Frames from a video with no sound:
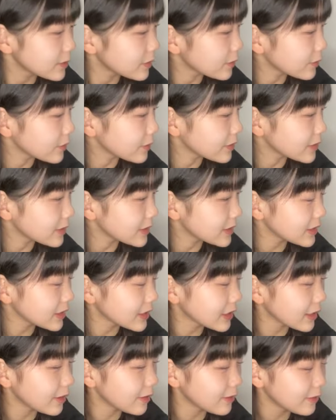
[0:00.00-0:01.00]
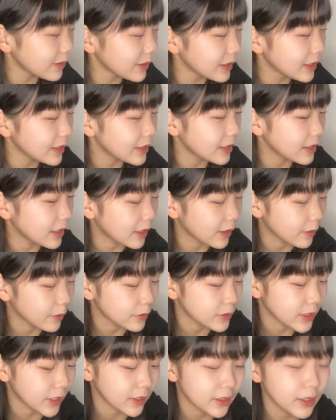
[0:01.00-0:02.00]
そうちいかわは
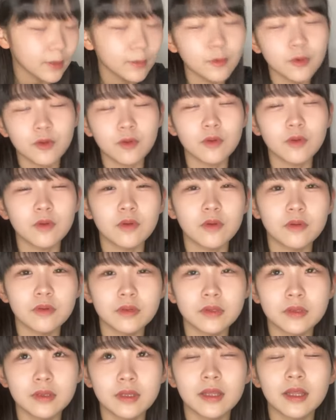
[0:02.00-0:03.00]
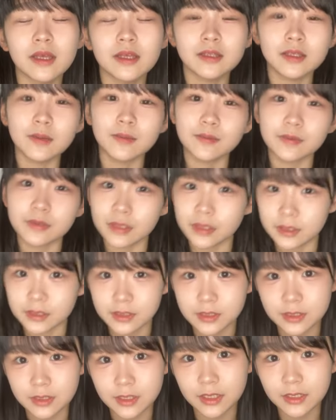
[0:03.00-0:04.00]
ラッコさんでもねでもね
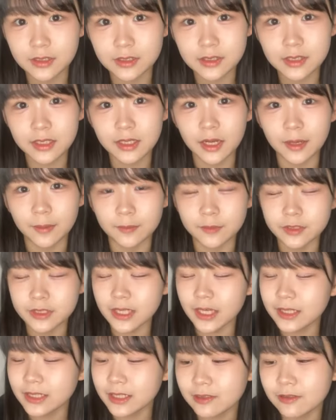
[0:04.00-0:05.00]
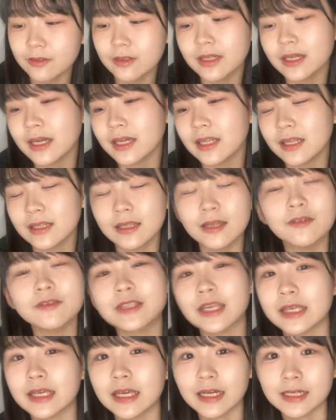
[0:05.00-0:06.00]
全員好きかも3人の中だったらう
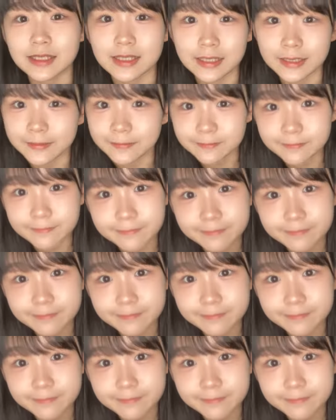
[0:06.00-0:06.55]
さぎが好き